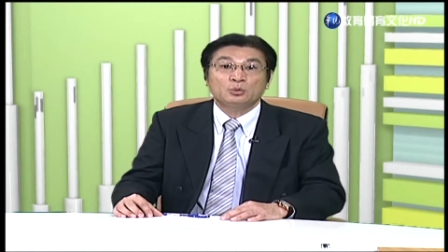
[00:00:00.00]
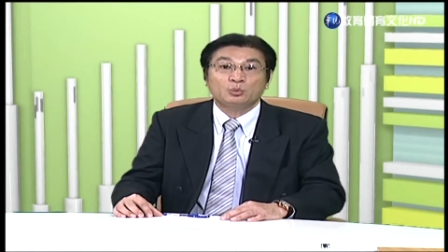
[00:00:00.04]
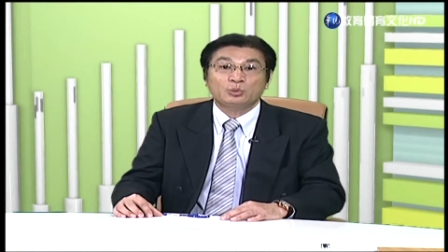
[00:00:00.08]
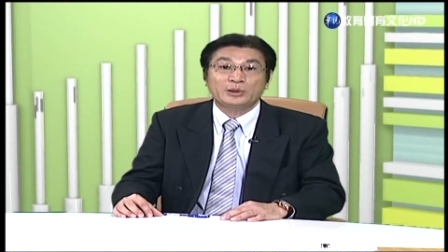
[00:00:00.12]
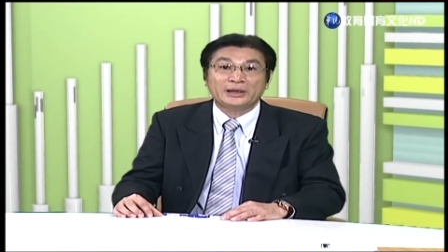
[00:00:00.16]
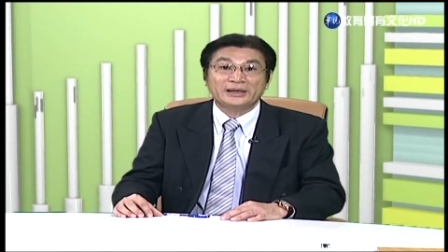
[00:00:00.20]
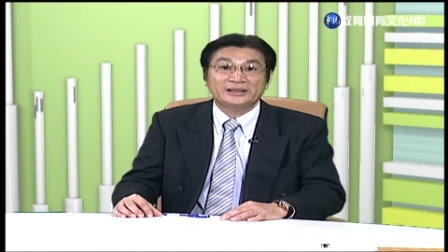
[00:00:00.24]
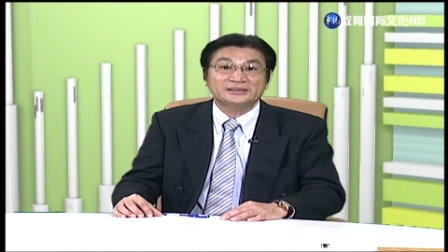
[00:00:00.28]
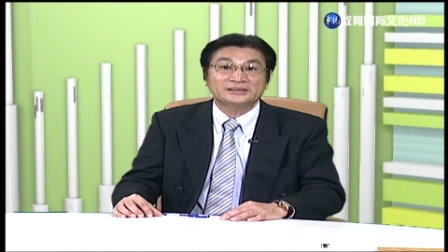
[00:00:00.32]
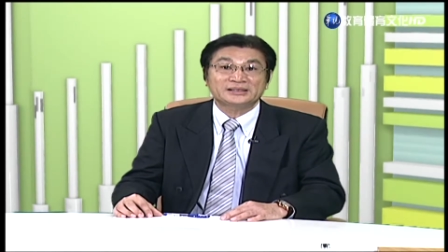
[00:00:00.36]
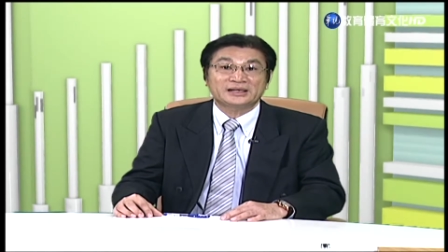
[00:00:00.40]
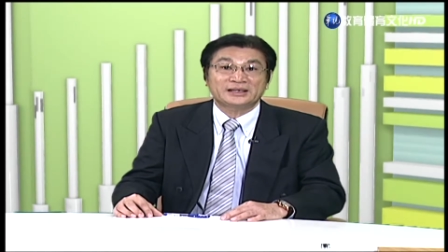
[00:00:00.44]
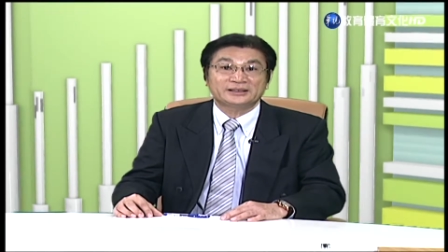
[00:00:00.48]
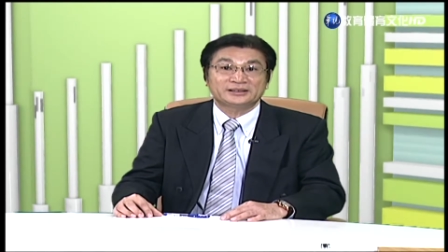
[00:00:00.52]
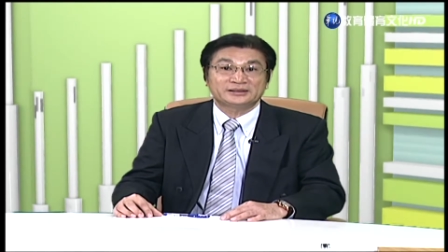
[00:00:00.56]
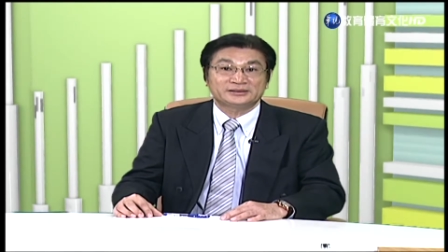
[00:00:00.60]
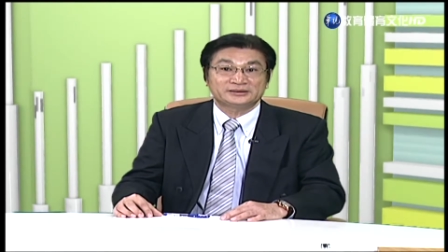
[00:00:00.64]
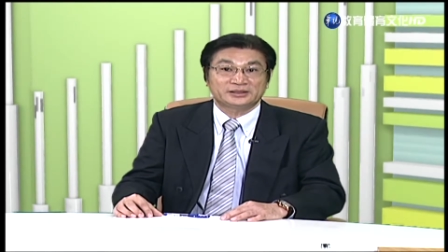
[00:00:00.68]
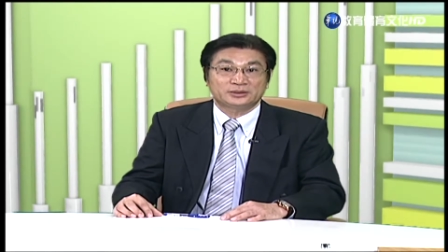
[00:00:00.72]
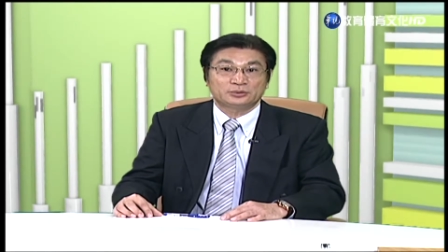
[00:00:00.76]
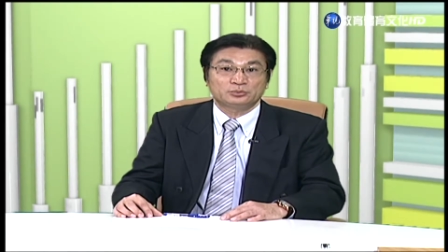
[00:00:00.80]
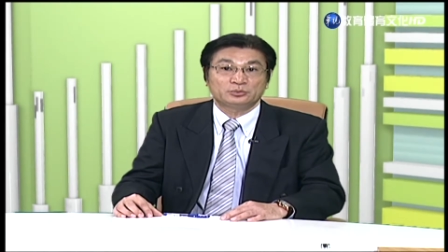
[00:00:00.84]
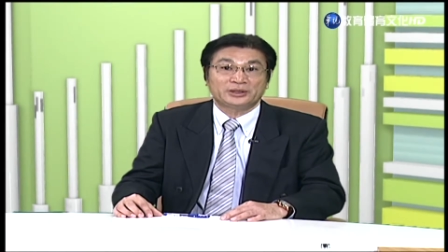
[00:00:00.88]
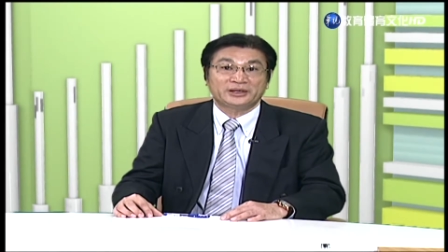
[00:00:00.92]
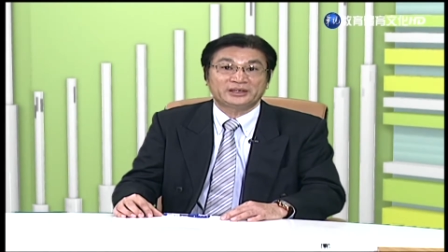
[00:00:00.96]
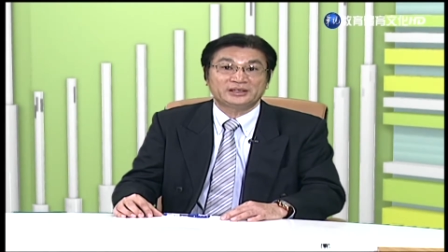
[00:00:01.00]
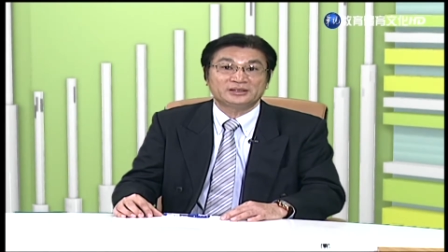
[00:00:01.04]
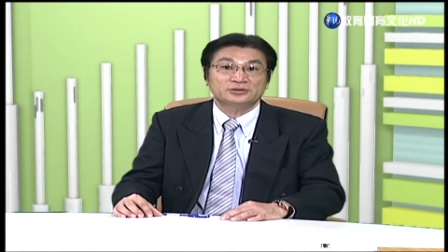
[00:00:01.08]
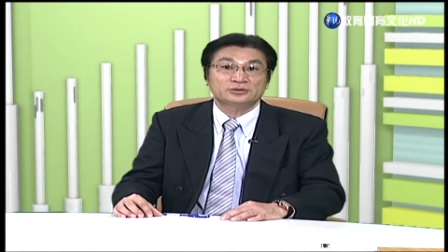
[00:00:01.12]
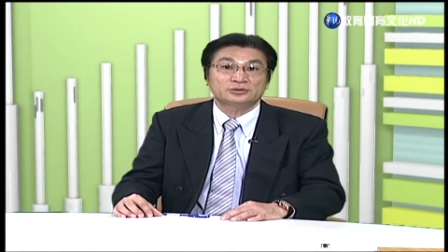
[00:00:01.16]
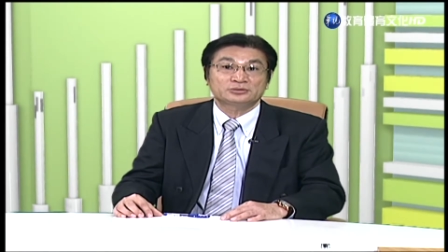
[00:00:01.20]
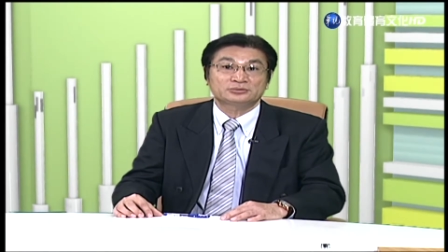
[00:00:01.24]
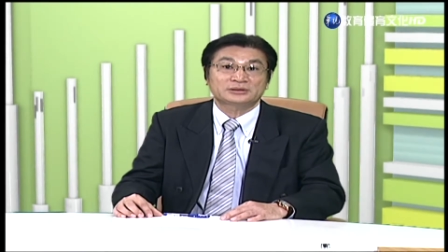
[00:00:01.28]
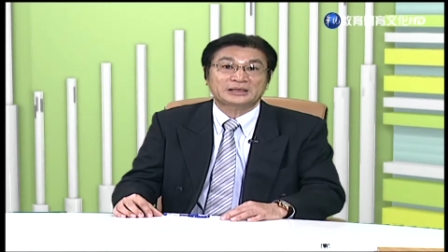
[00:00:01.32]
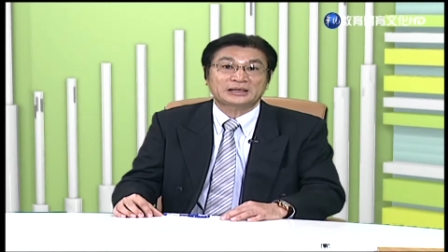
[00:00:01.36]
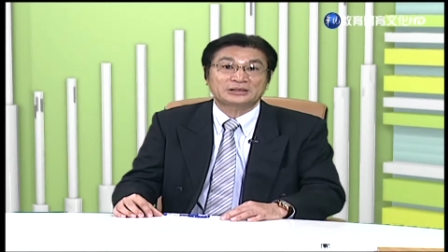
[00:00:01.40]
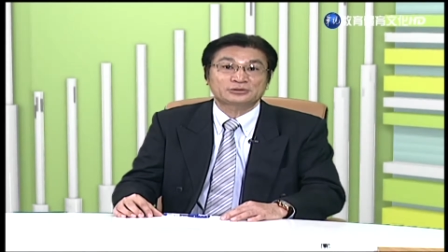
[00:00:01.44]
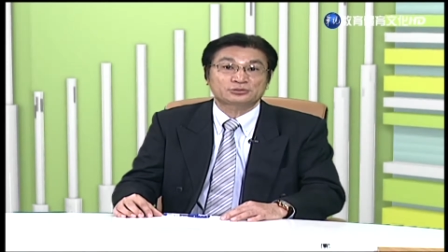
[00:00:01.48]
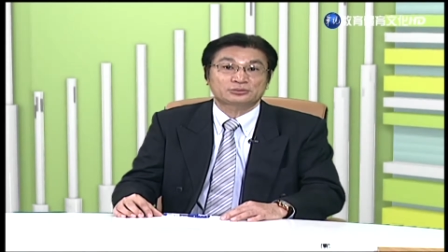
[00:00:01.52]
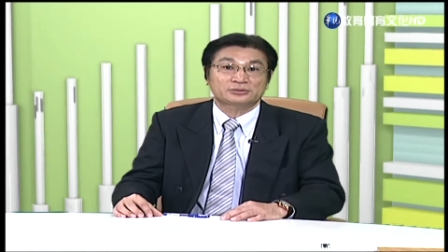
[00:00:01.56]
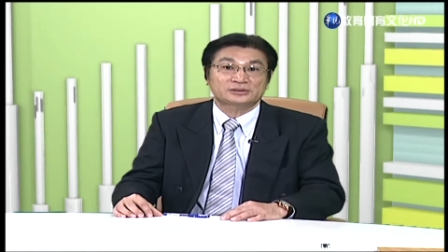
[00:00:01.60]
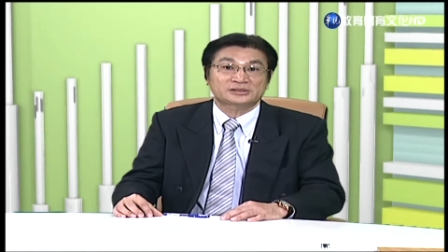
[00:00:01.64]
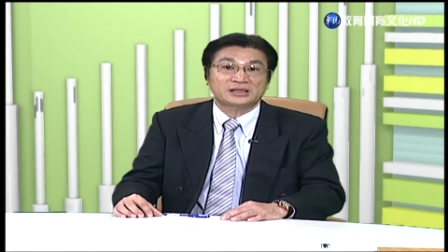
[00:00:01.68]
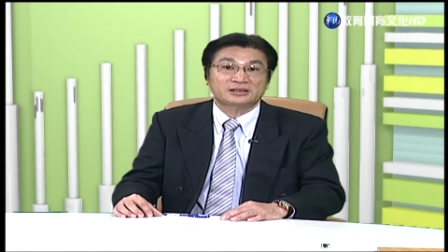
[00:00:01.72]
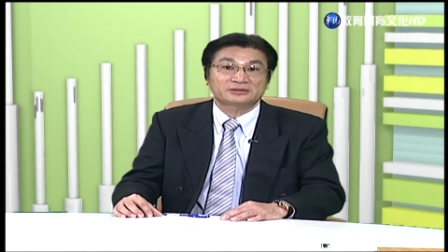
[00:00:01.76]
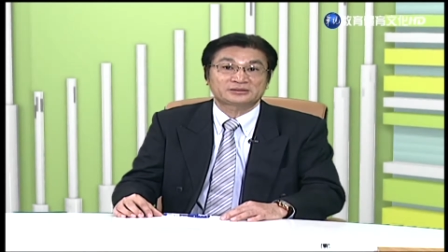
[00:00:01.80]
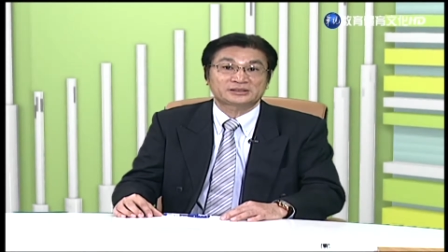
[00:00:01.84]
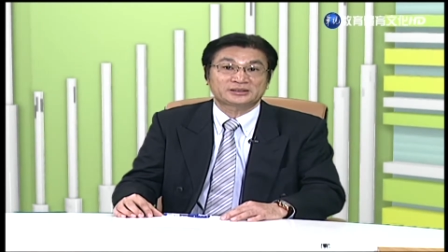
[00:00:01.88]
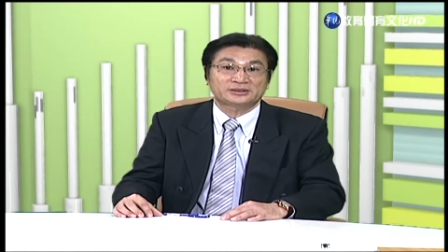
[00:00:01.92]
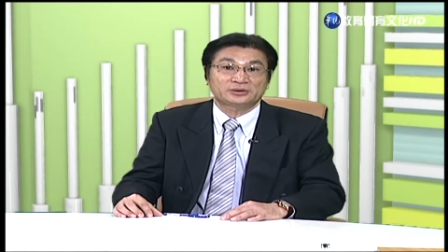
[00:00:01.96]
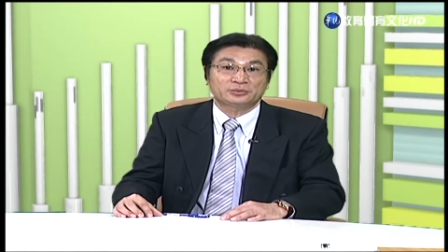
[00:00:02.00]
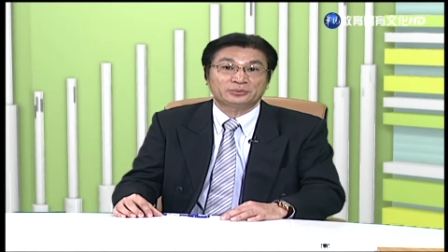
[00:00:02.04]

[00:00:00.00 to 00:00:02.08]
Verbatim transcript: 外在的人为因素它所造成